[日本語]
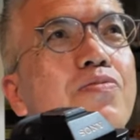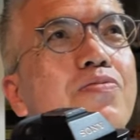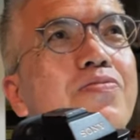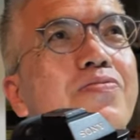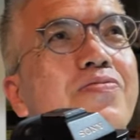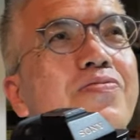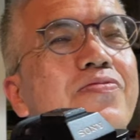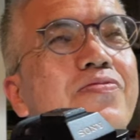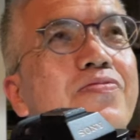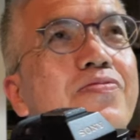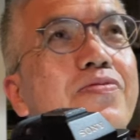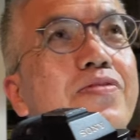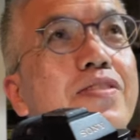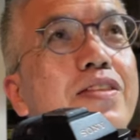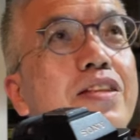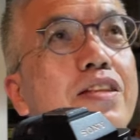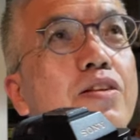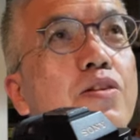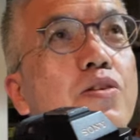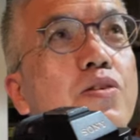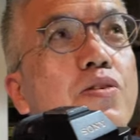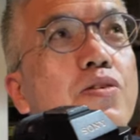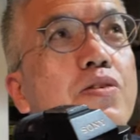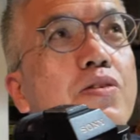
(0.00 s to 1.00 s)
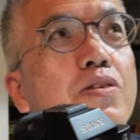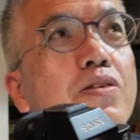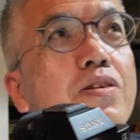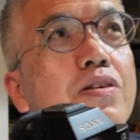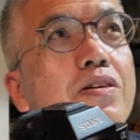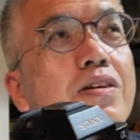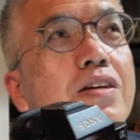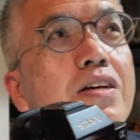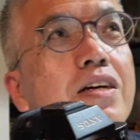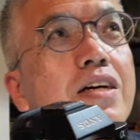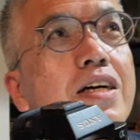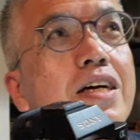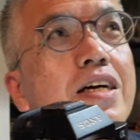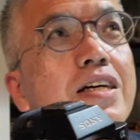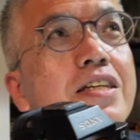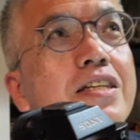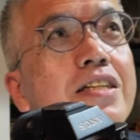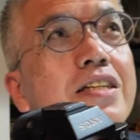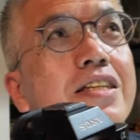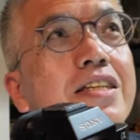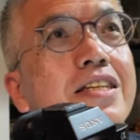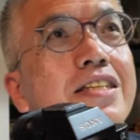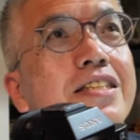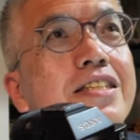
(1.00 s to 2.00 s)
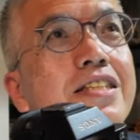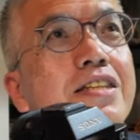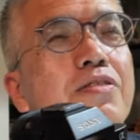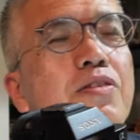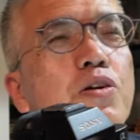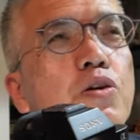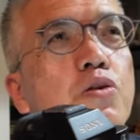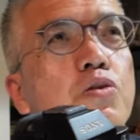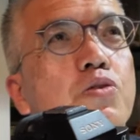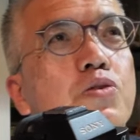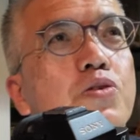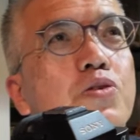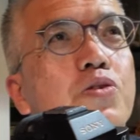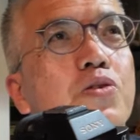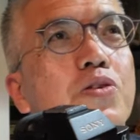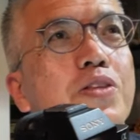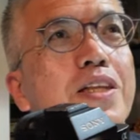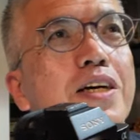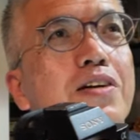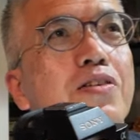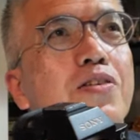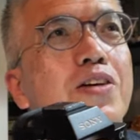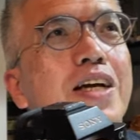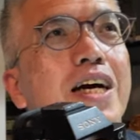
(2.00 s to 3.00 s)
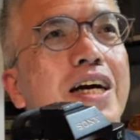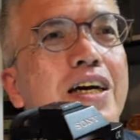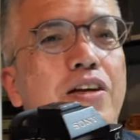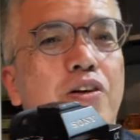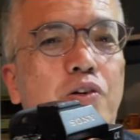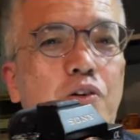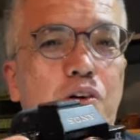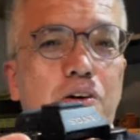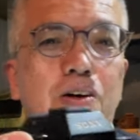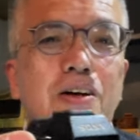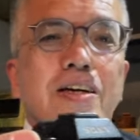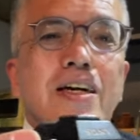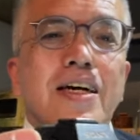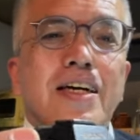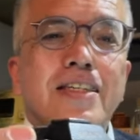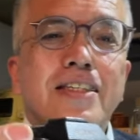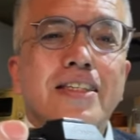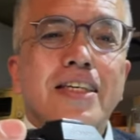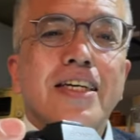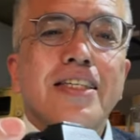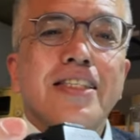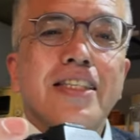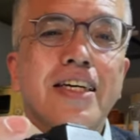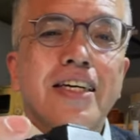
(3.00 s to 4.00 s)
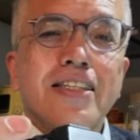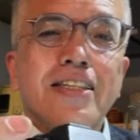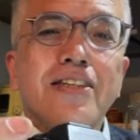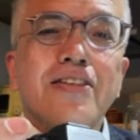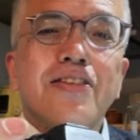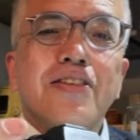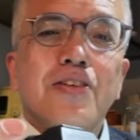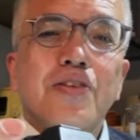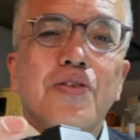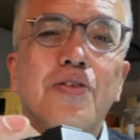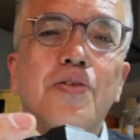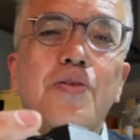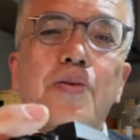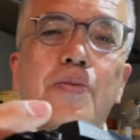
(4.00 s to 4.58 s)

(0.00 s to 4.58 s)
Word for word: うん、感じでは65点くらいの感じだったんですけど